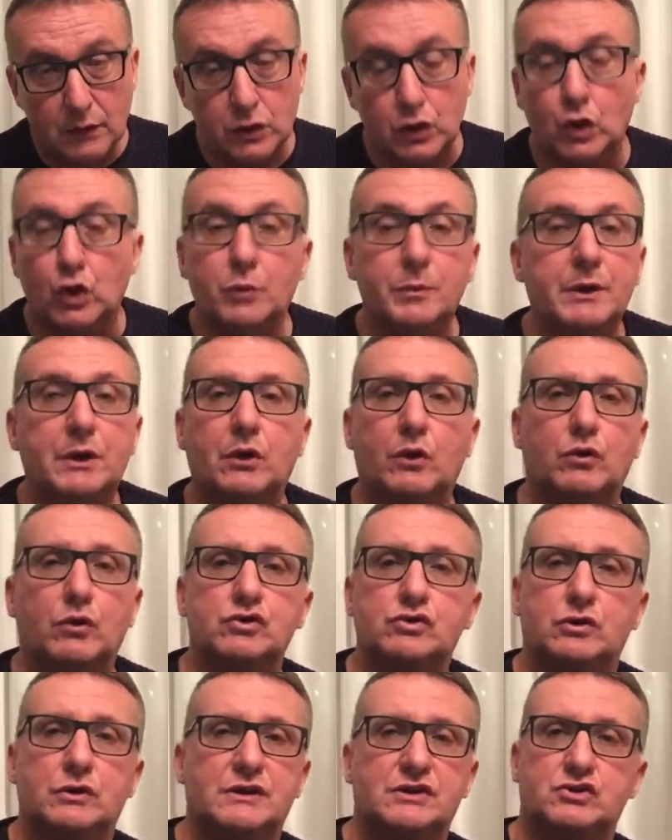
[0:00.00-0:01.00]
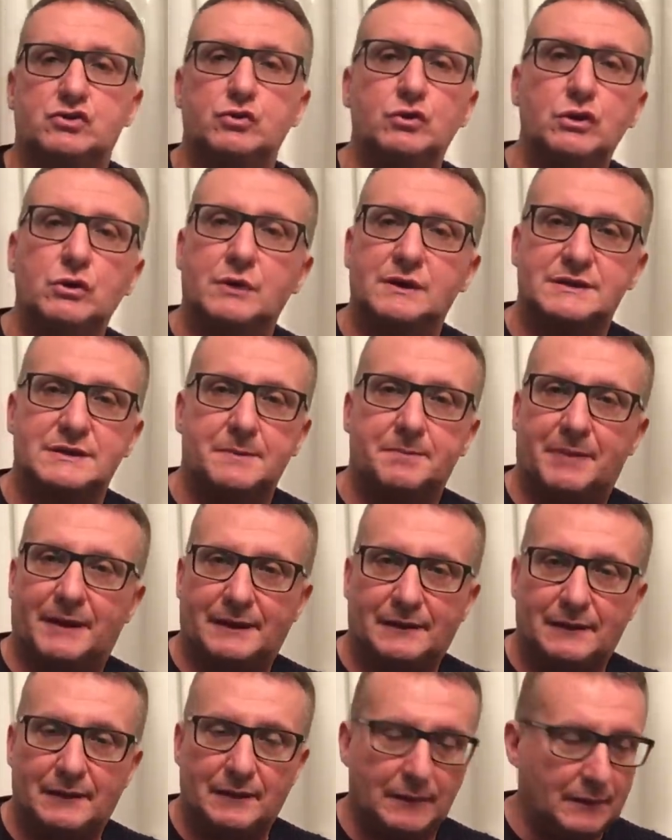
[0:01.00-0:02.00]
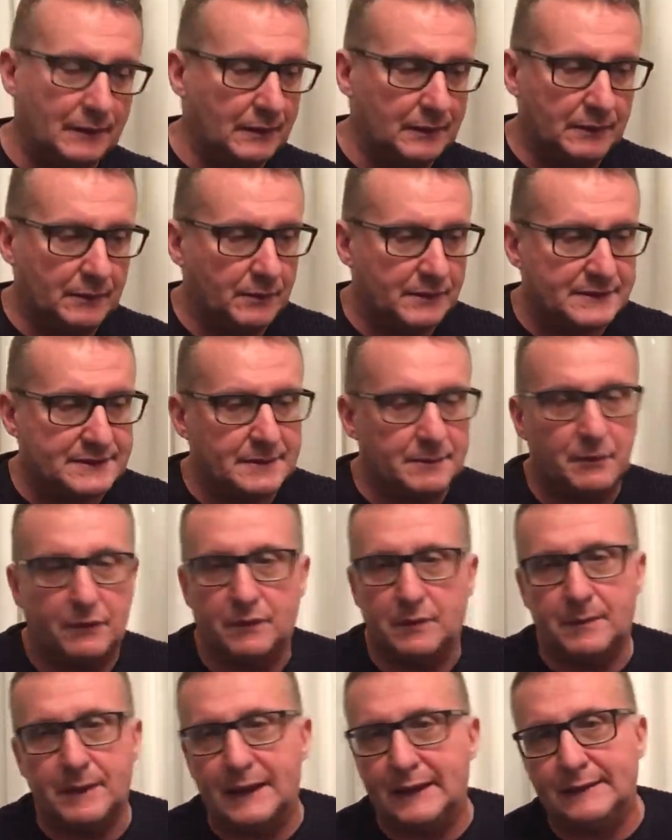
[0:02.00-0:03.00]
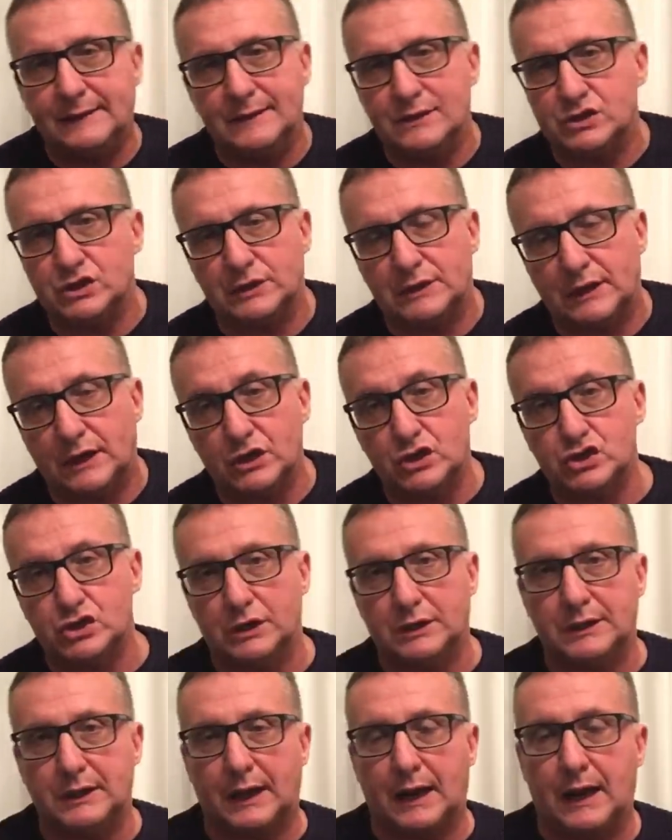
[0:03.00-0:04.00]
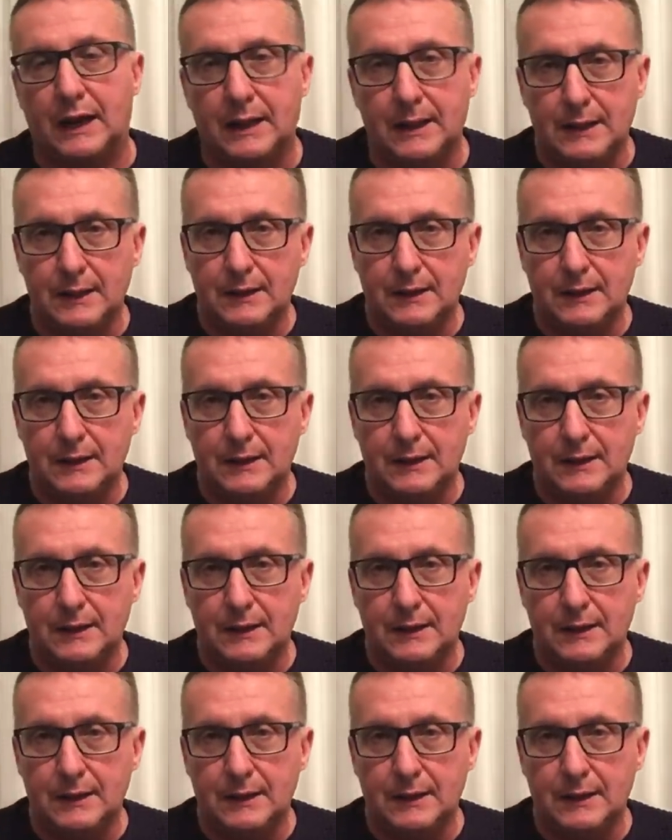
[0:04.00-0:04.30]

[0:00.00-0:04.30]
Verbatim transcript: io non mi conosco in nessuno di questi, di, di questi movimenti, eccetera, eccetera,